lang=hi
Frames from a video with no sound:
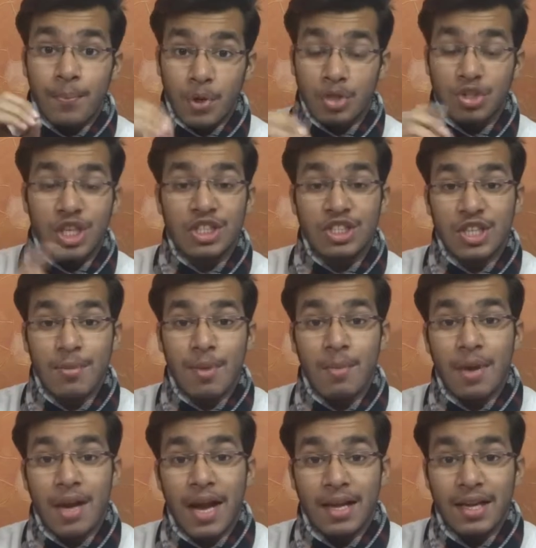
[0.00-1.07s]
प्रोजेक्ट समय
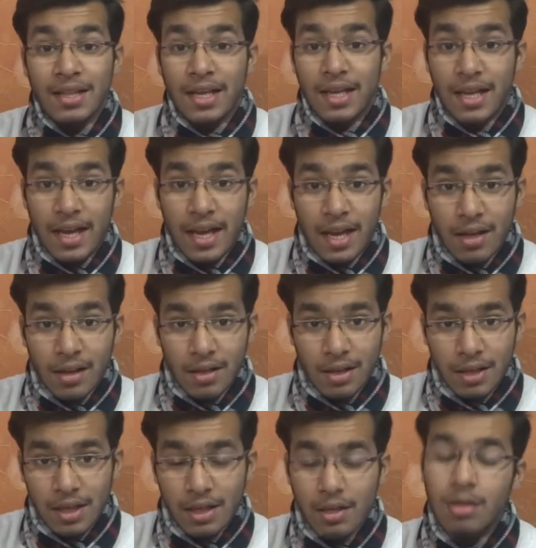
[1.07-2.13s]
बना के देने हैं
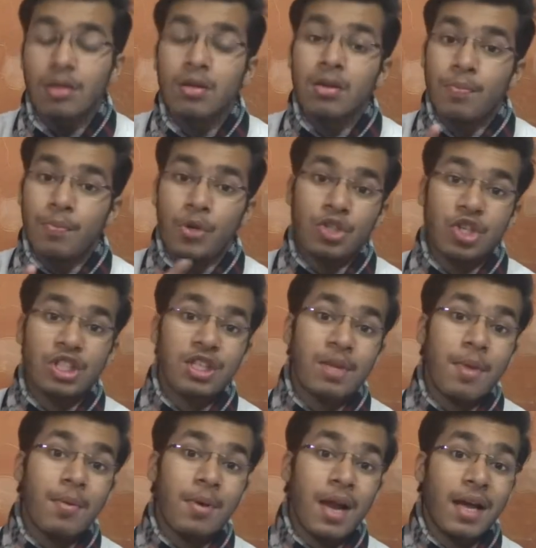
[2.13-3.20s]
ठीक प्रोजेक्ट्स
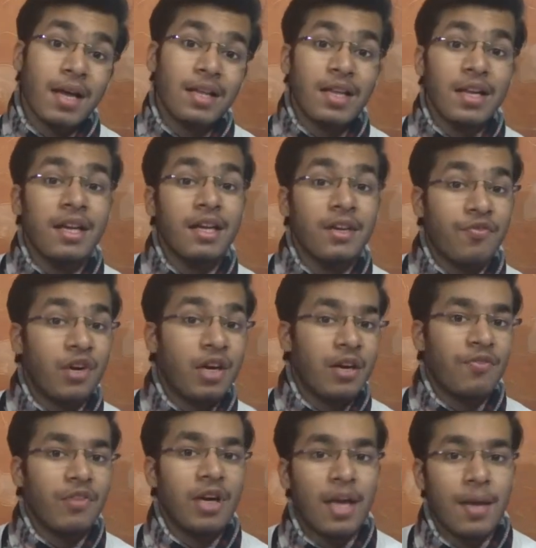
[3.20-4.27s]
हमें बना के देने डिफरेंट
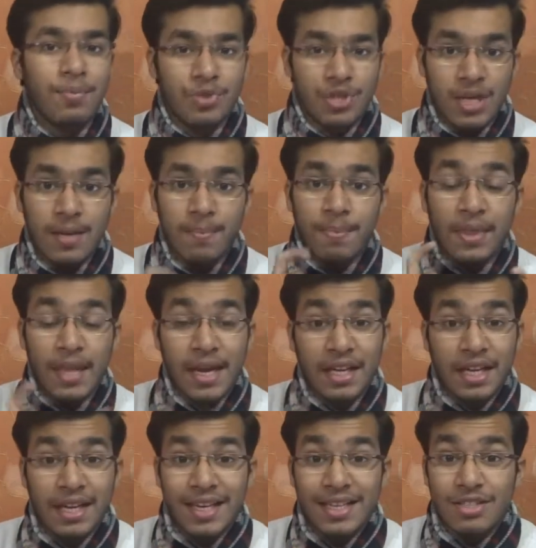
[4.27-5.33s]
डिफरेंट टाइप के
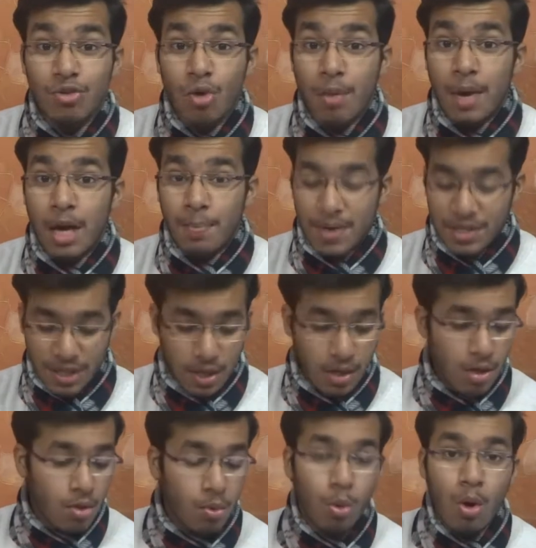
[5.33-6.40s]
कैटेगरीज जो हमारे पास है
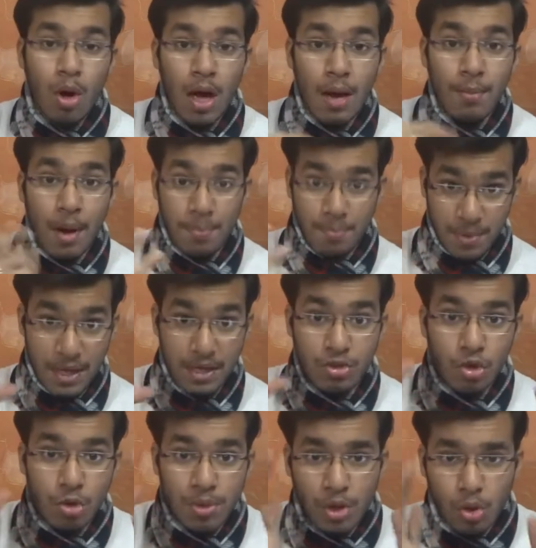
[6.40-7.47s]
वो है हम अपने
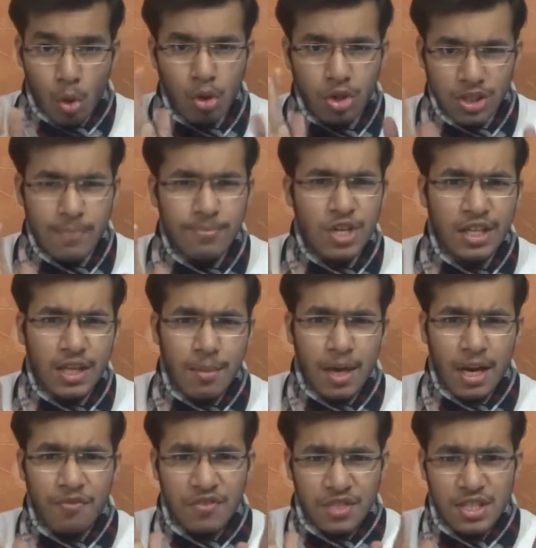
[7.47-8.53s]
जो भी कोर सब्जेक्ट
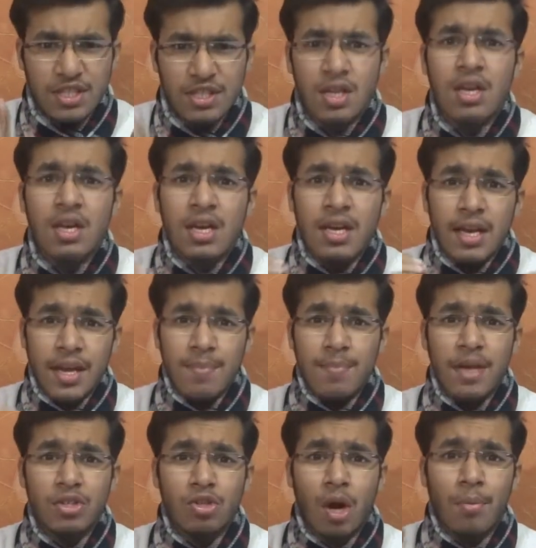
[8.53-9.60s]
हमारा फिजिक्स
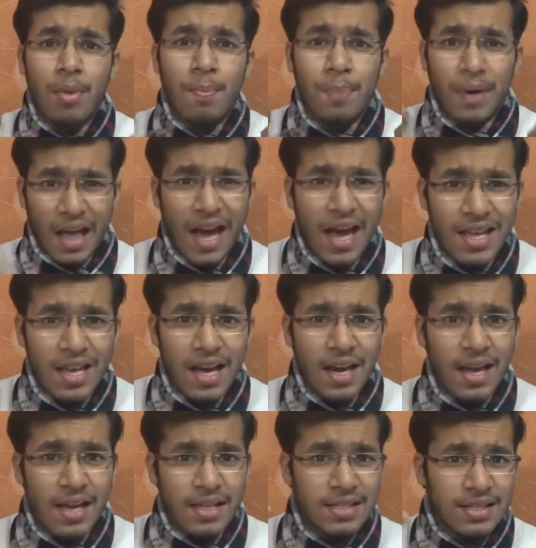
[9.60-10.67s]
इनमें जो हमें पढ़ाया जा
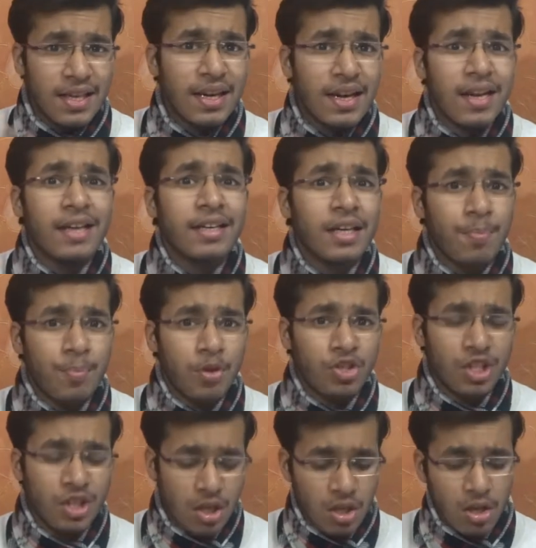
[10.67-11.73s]
रहा है इनसे रिलेटेड
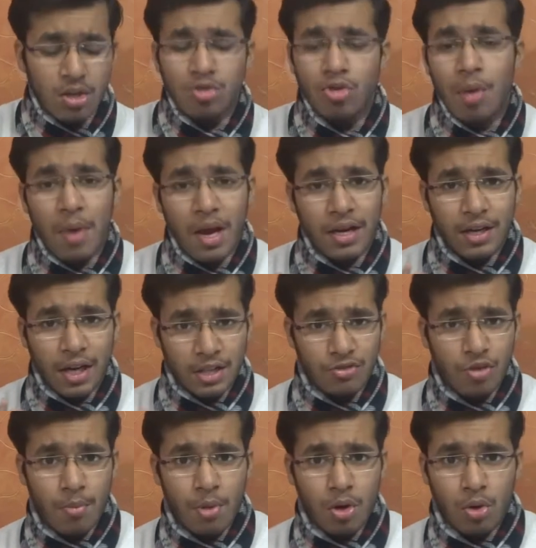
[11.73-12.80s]
प्रोजेक्ट जो हमारा
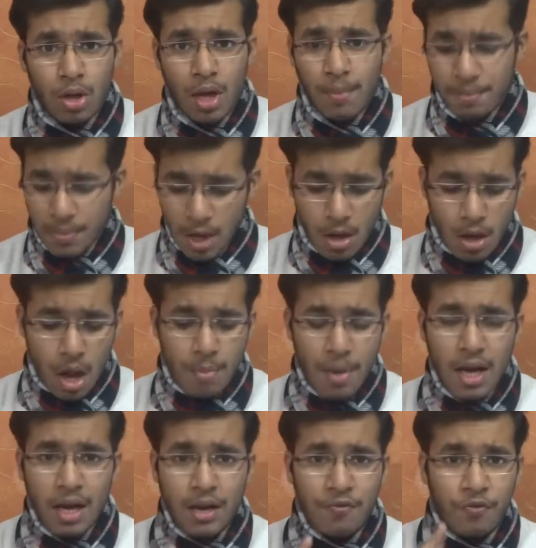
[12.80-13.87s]
ट्रांसफॉर्मर हो गया
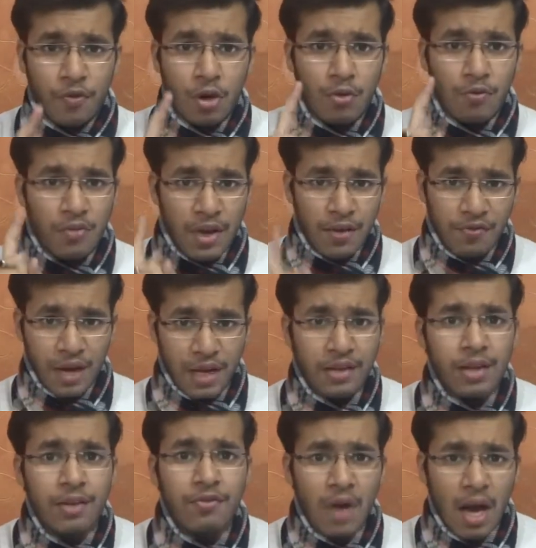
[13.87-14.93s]
हमारा फुल वेव
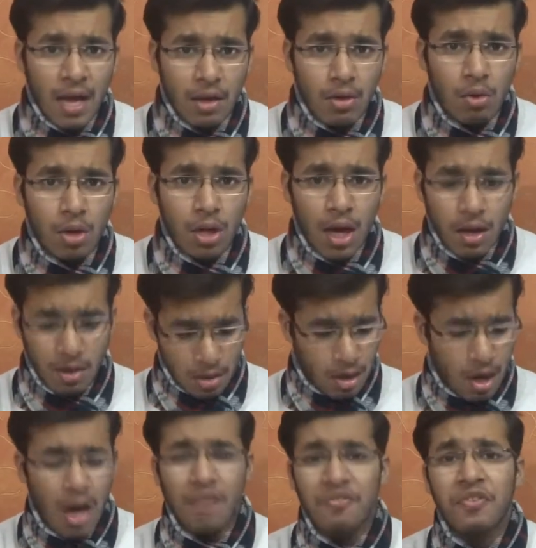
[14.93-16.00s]
रेक्टिफायर हो गया
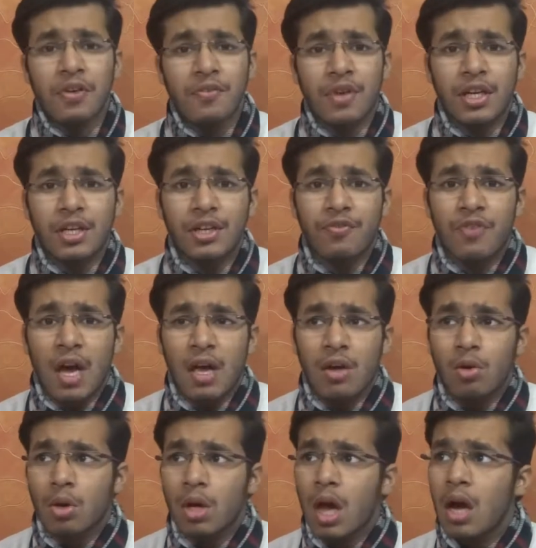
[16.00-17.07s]
हाफ वेव
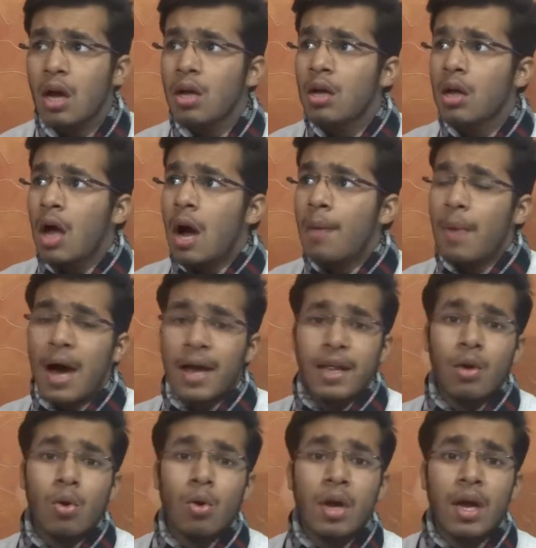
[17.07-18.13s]
रेक्टिफायर हो गया
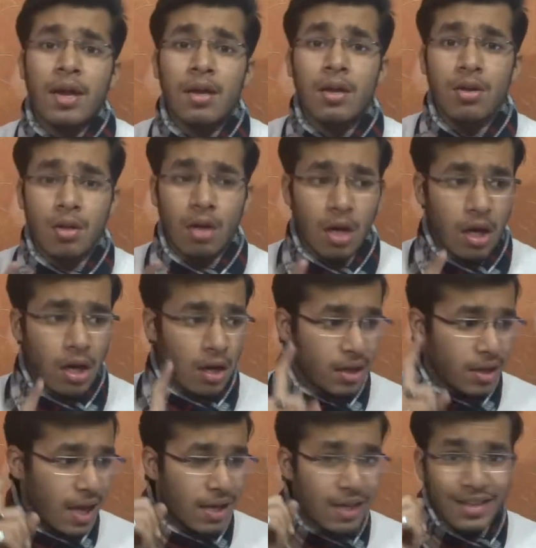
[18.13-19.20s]
हमारे हो गए
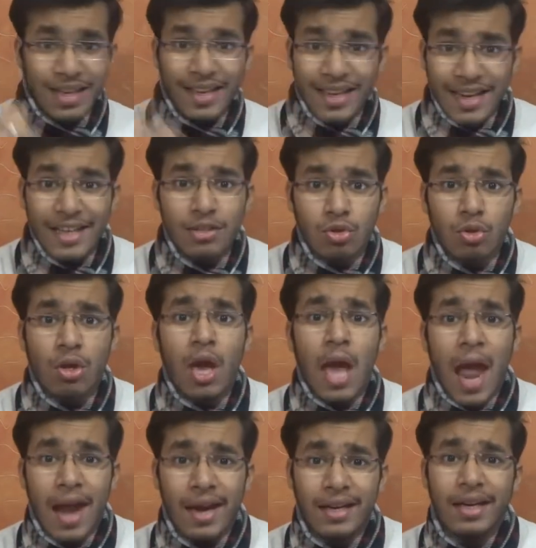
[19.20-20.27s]
क्या कहते हैं गेट्स हो गए
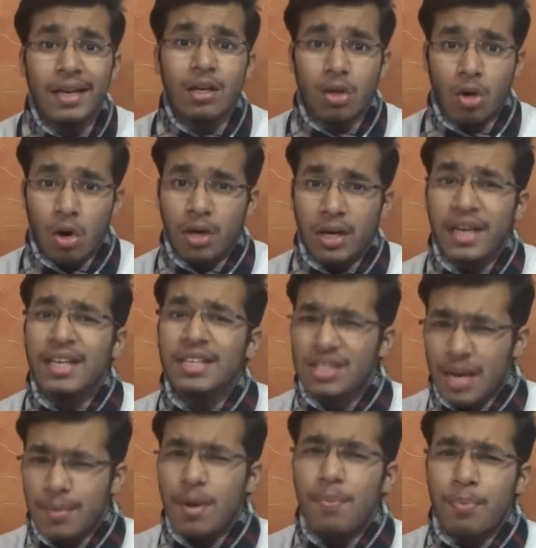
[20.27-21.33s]
एंड गेट नॉर गेट
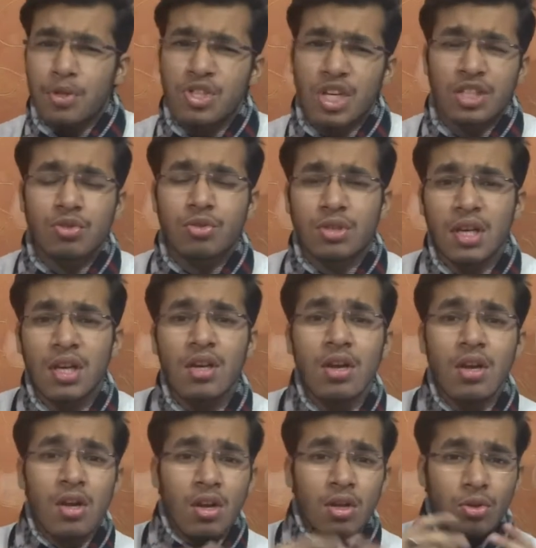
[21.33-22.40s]
इस टाइप के प्रोजेक्ट्स होते हैं
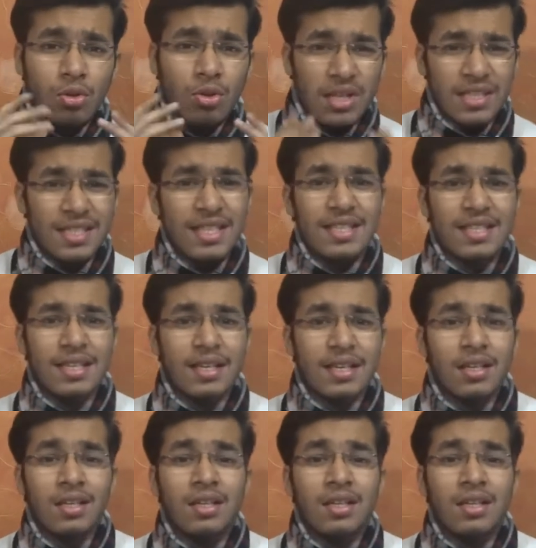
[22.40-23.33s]
तो इसी से